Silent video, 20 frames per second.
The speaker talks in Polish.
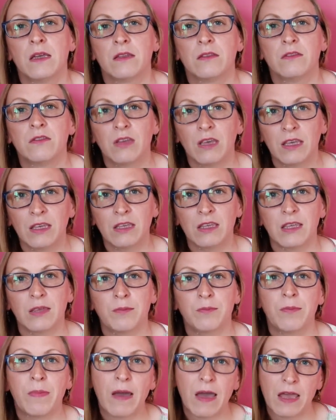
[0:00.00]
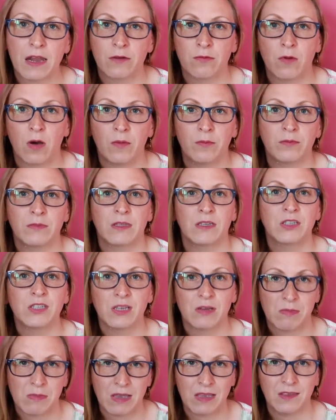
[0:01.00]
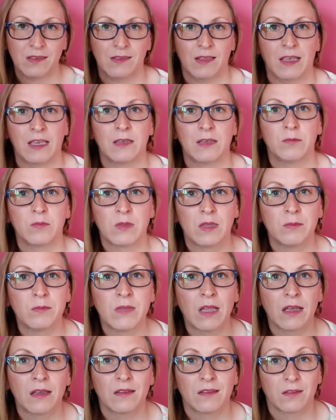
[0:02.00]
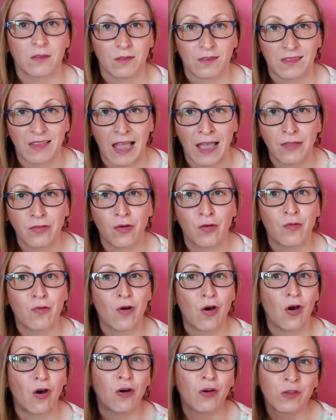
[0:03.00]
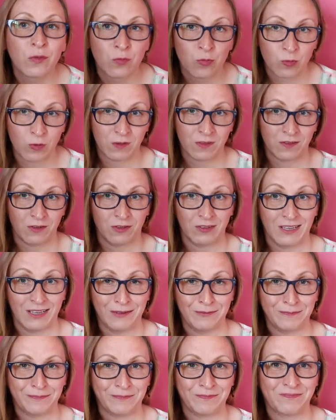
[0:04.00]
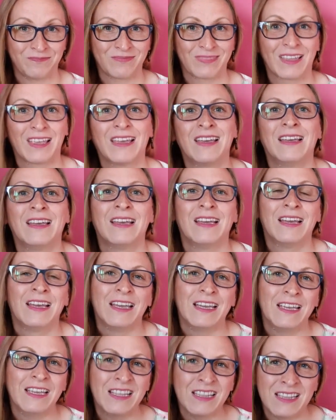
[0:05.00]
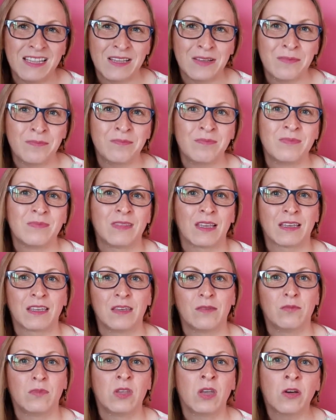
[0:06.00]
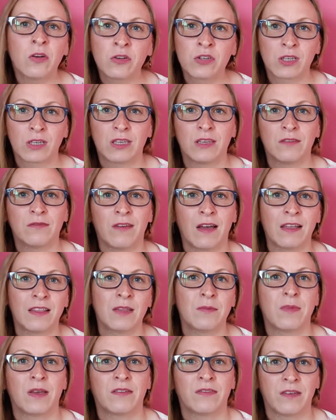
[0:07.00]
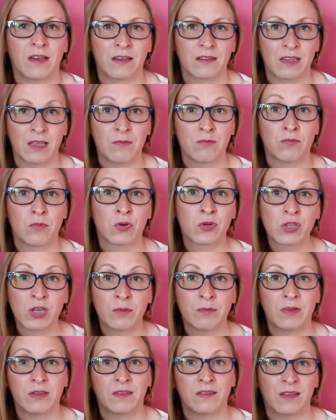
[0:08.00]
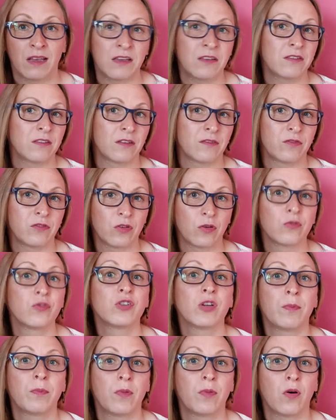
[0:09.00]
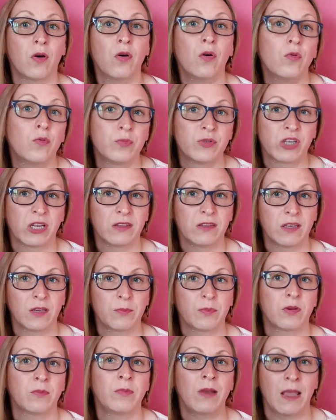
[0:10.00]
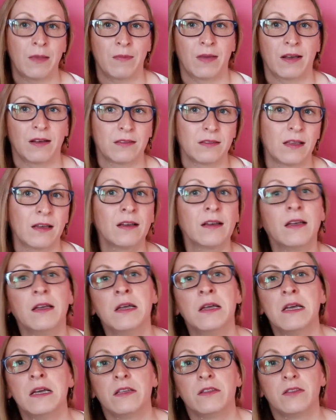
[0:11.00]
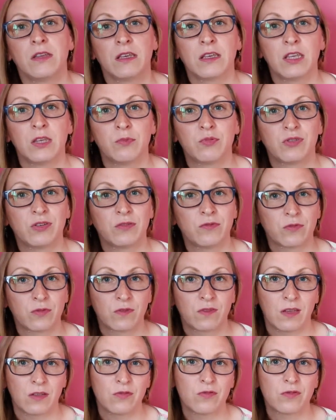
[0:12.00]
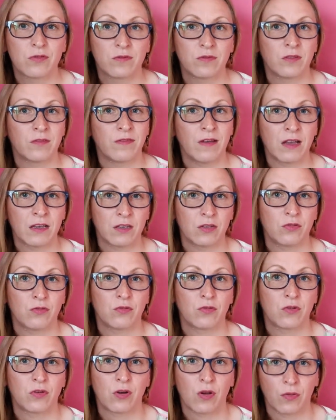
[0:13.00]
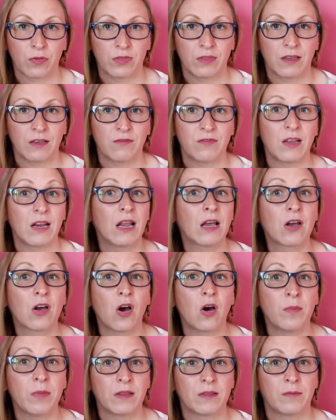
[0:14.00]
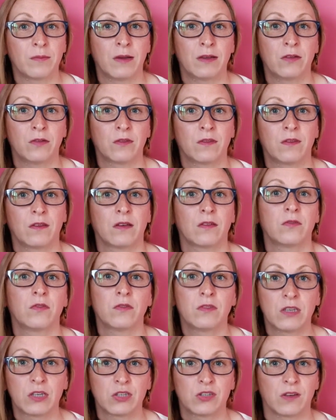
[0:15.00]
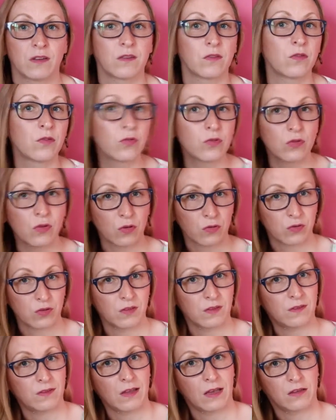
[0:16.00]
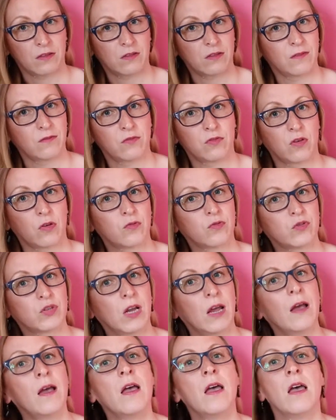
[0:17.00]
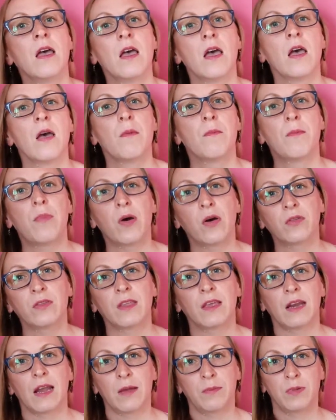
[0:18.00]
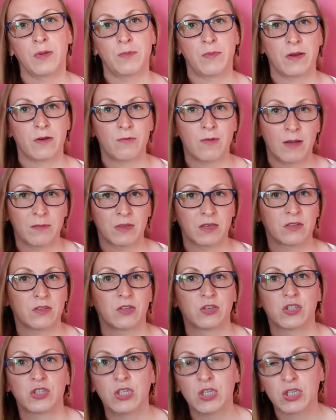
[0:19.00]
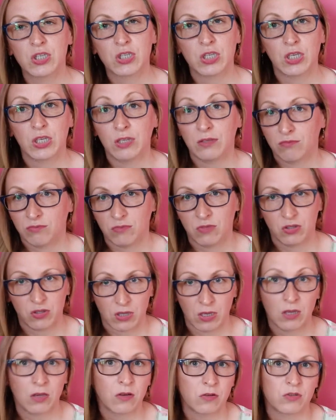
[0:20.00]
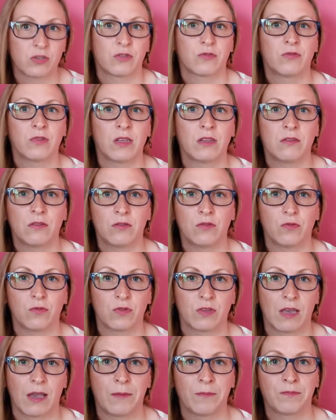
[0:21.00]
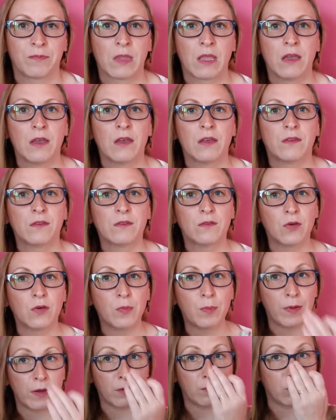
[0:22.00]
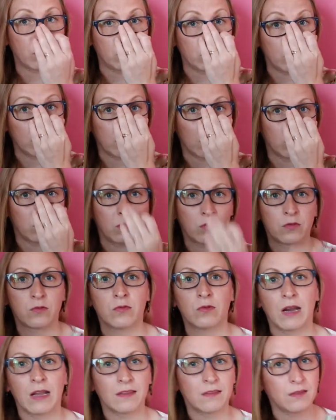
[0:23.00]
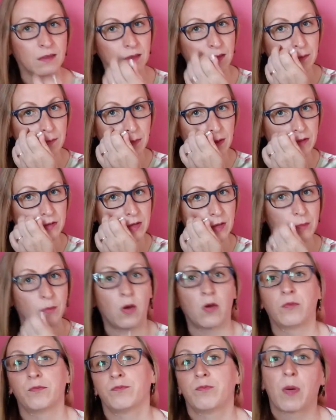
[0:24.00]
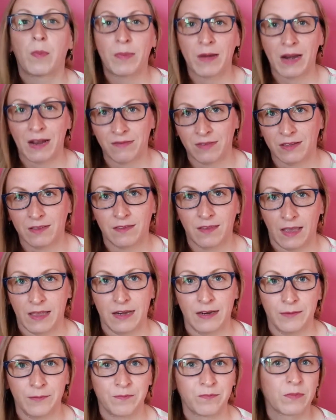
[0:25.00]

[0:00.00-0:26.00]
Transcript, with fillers: Dzięki perłom nasze miejsca intymne zostaną odmłodzone. Innym takim nieoczekiwanym efektem może być zajście w ciążę po uprzednich problemach, tak? Dzięki przywróceniu równowagi dróg rodnych wiele kobiet mających dotychczas trudności z zajściem w ciążę po terapii perłami księżniczki dzisiaj oczekuje dzidziusia. Super bonusem do kuracji będzie poprawa cery.